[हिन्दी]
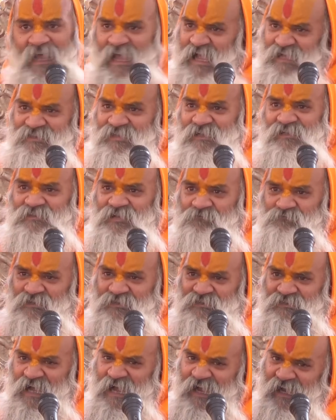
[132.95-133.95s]
ऐसी
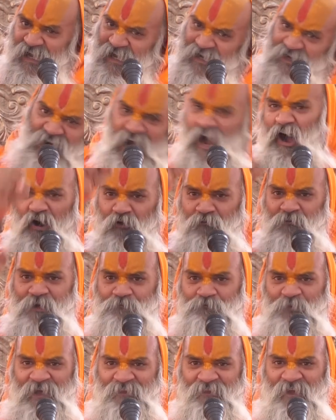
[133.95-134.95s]
समस्याएं हर गांव
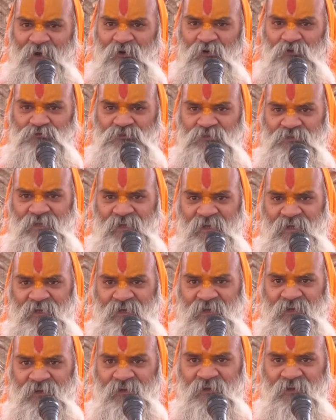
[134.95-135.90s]
में पैदा होती हैं